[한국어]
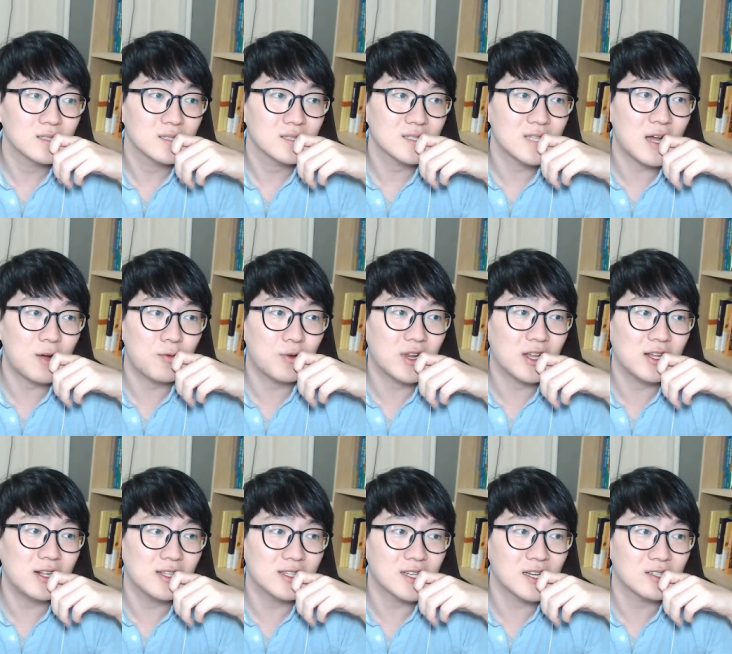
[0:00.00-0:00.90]

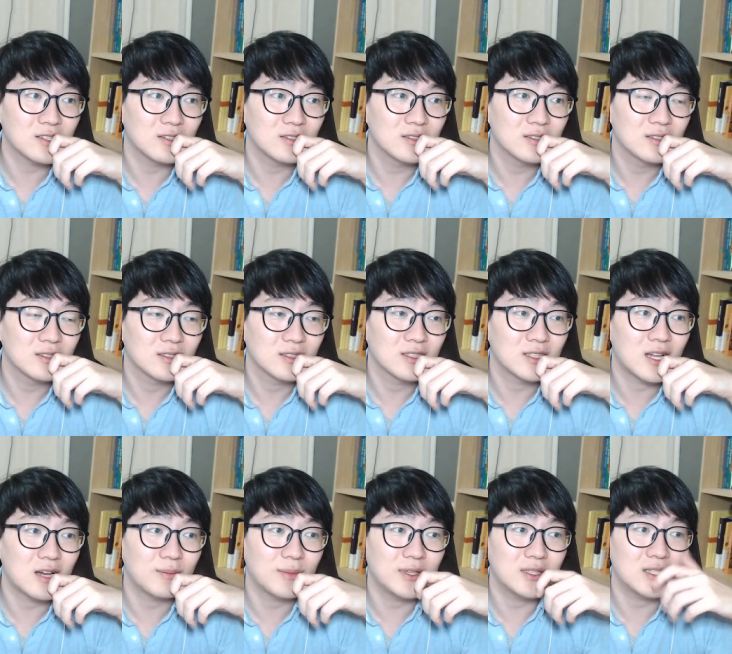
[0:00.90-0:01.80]
4월에 1차전 그
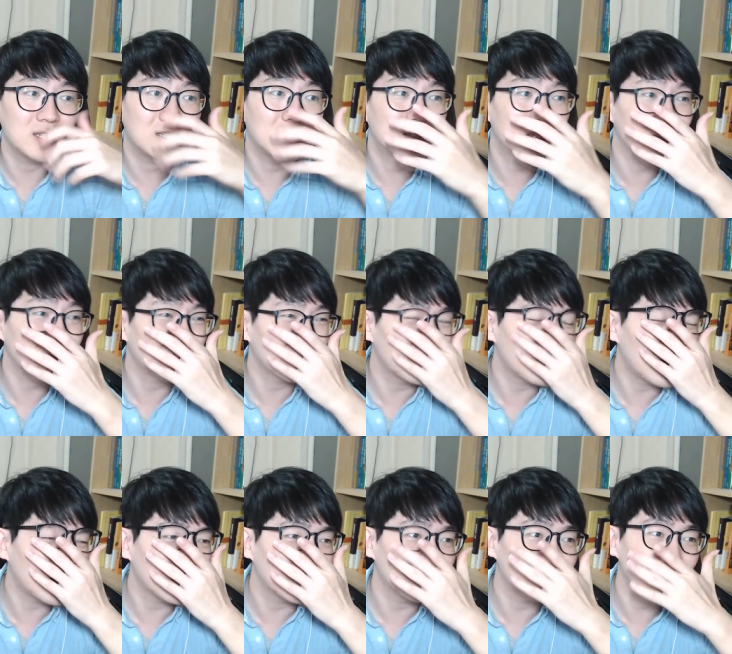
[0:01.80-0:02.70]
다음에 이제 2차전을
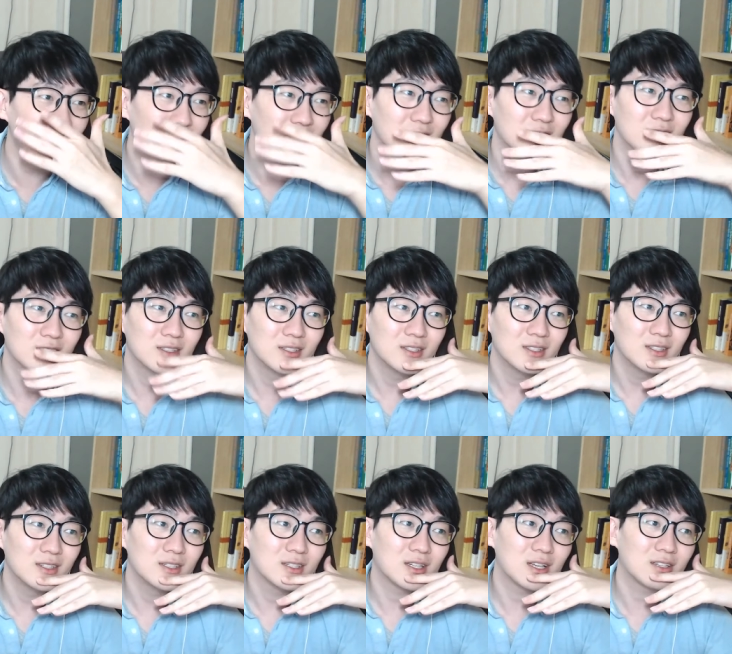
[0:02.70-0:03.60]
하겠죠?
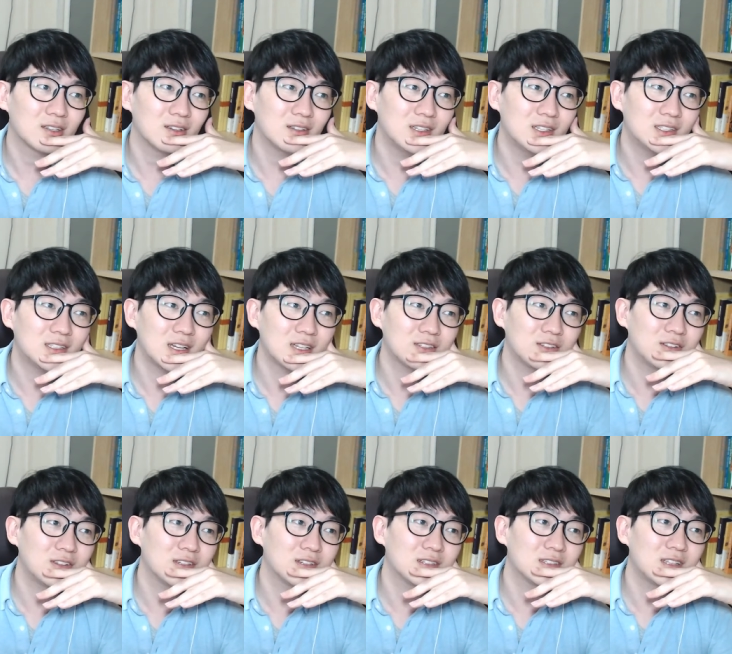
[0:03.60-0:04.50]
그래서
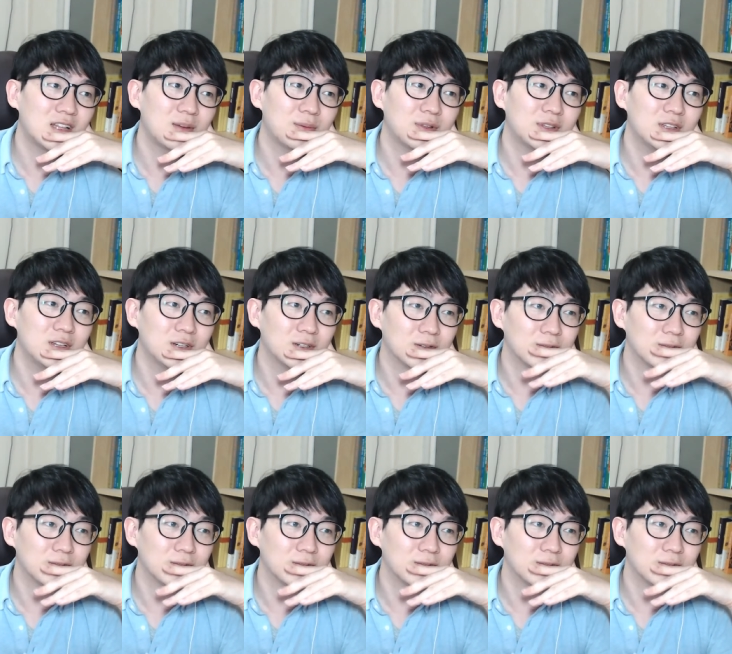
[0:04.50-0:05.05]
2차전이 끝나면요.